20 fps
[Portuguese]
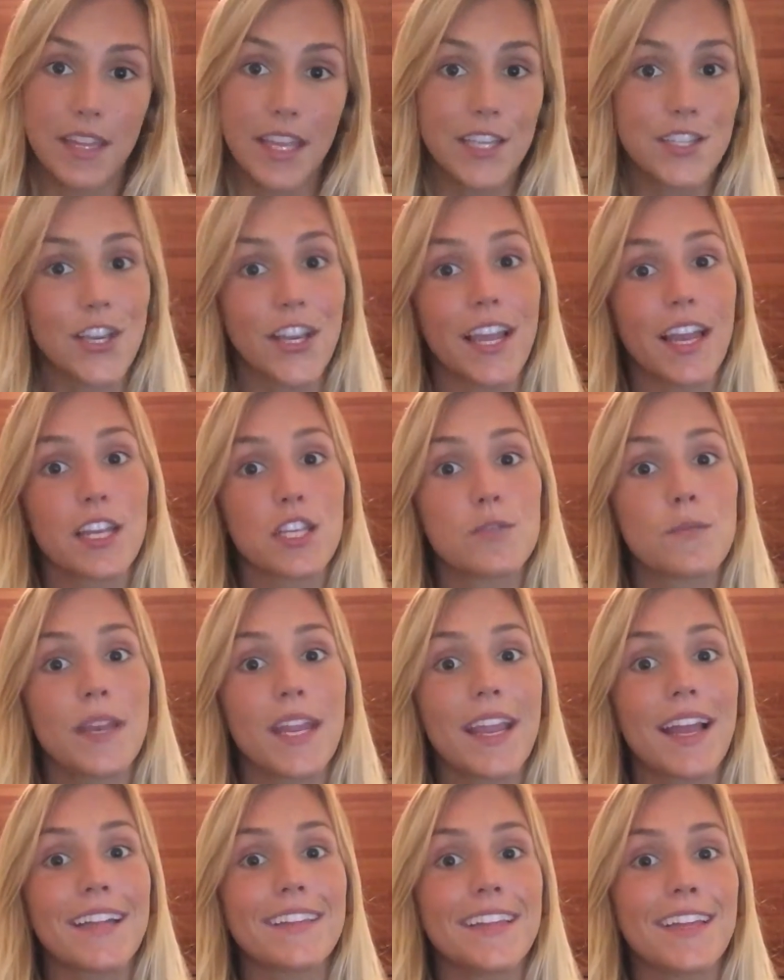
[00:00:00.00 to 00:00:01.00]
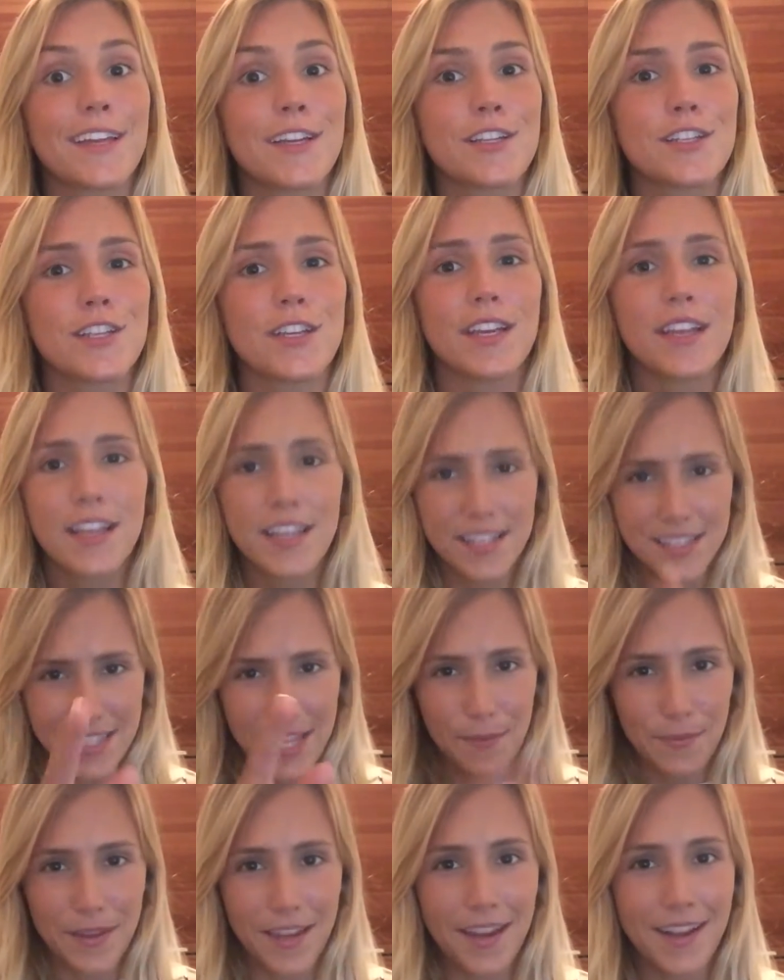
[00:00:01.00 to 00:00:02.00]
deixa aquelas brincadeiras de
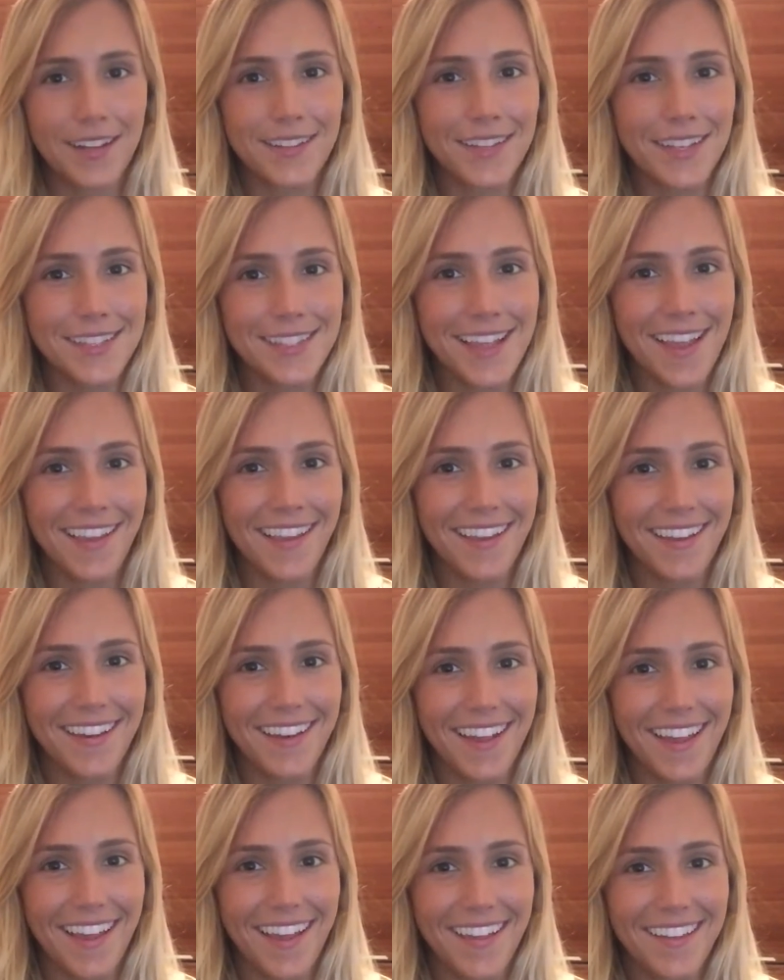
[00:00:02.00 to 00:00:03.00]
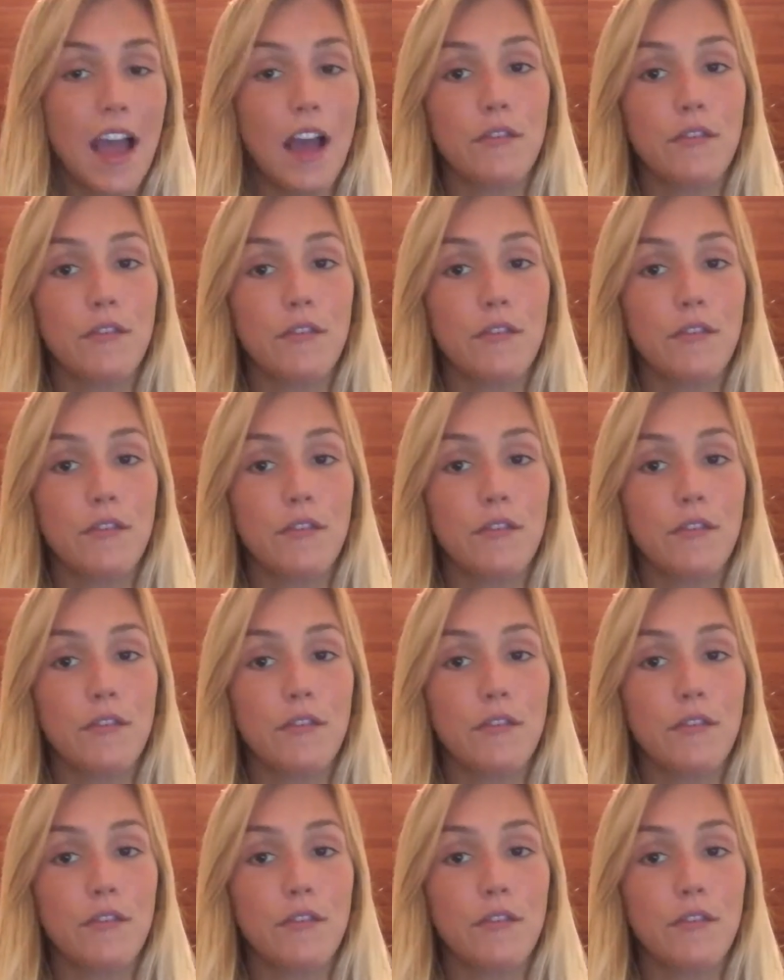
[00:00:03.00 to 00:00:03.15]
sabe quem canta sair, aí, né?